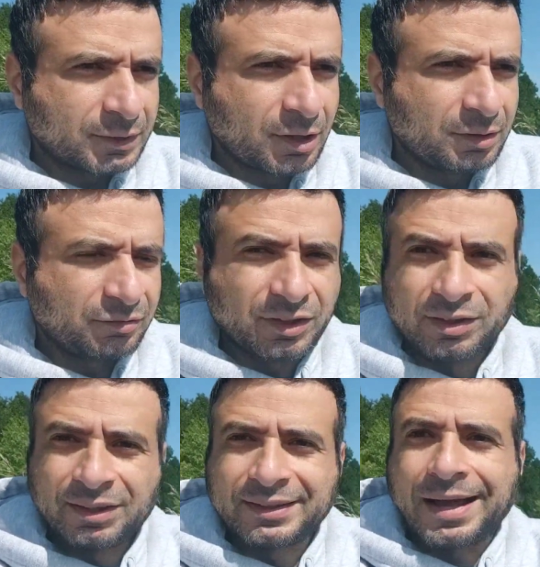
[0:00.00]
طيب
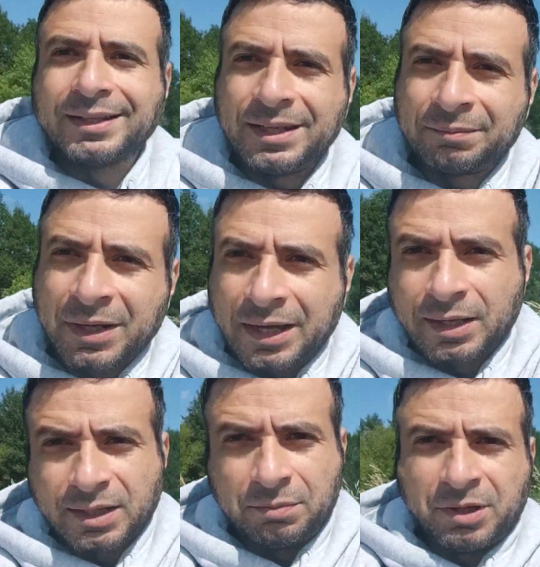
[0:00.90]
في التعليم
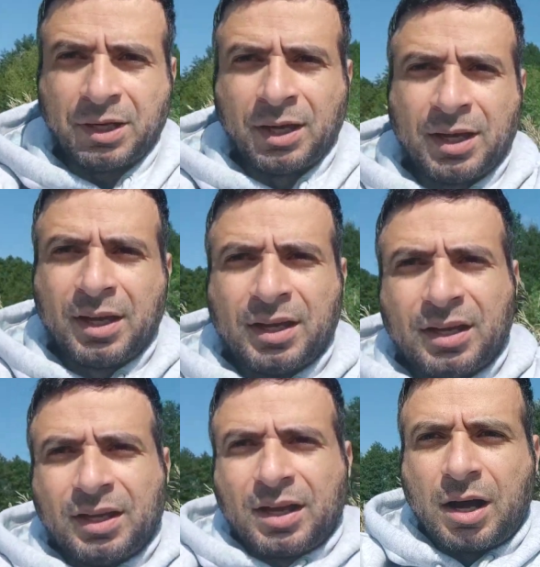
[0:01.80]
الاكاديمي
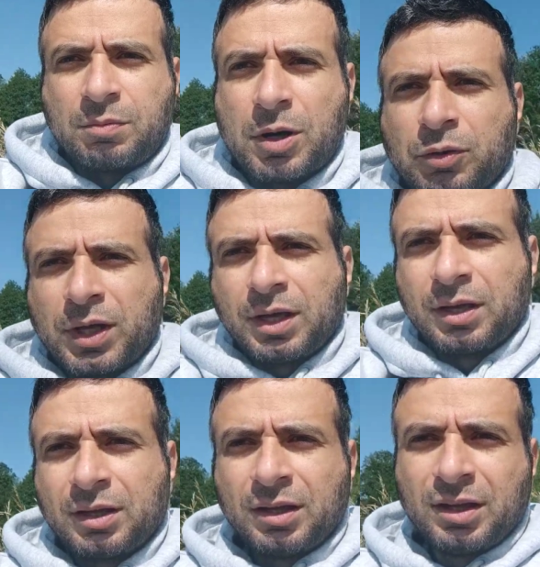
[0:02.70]
اخباره ايه
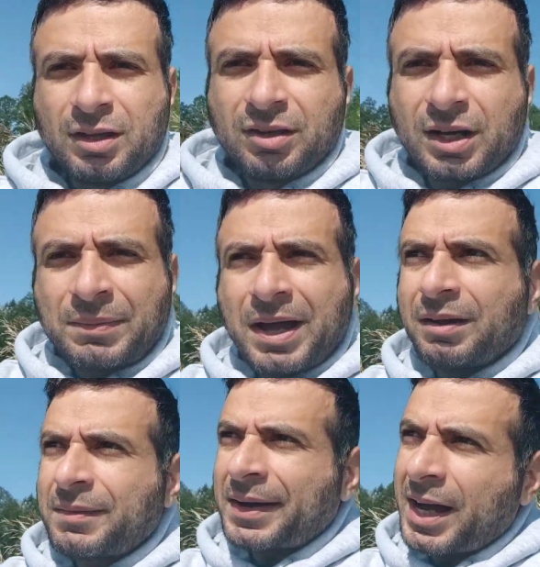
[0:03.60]
يقول لك
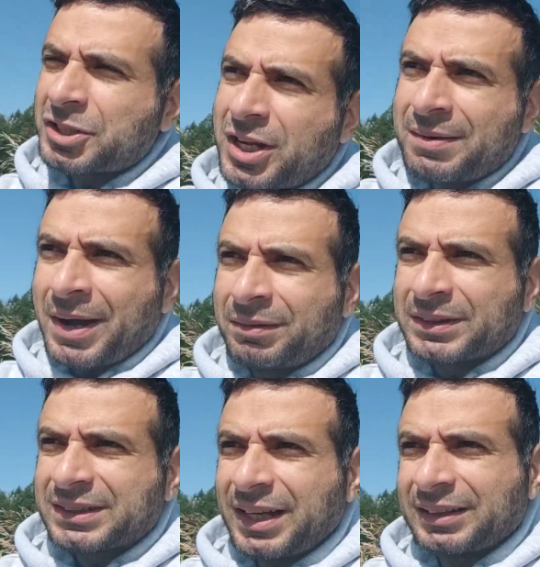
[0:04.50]
ما عاش جامعه
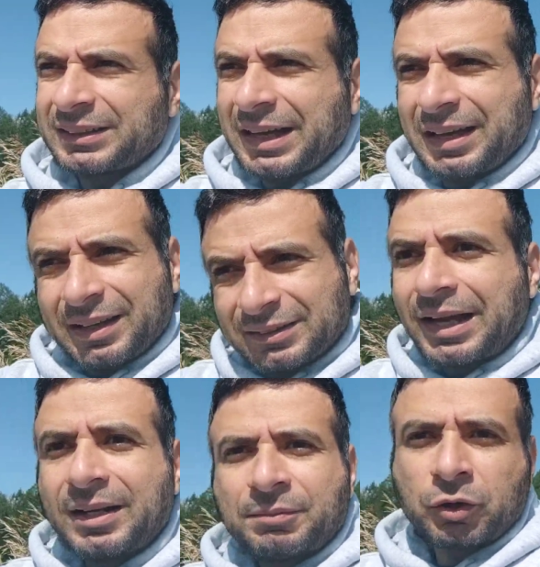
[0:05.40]
بس يعني
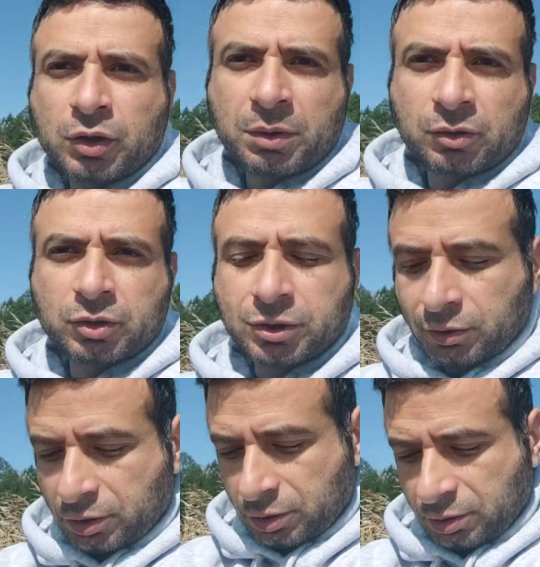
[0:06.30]
تعليمها يعتبر نص
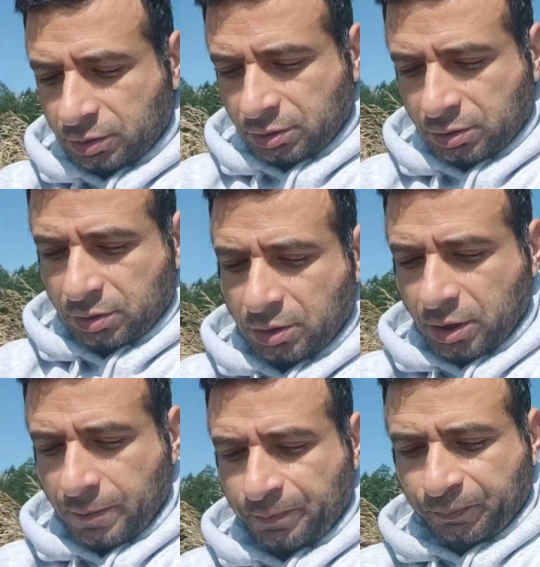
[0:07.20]
نص طيب